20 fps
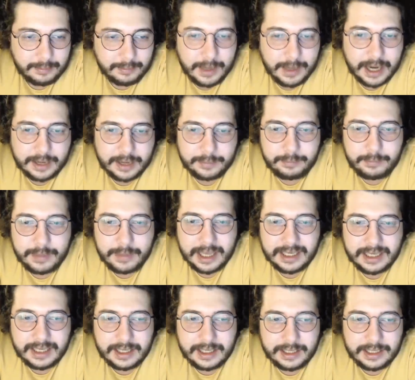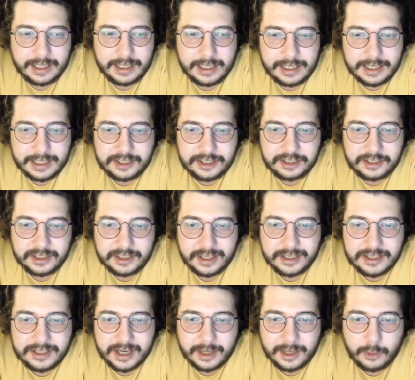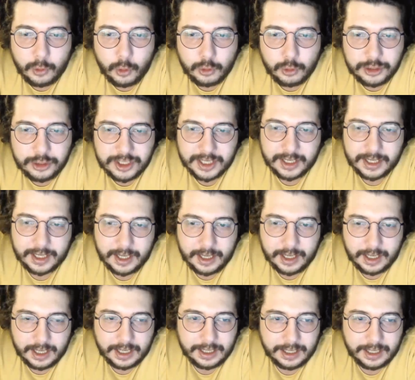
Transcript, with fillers: Bak beni iyileştirecek hocaya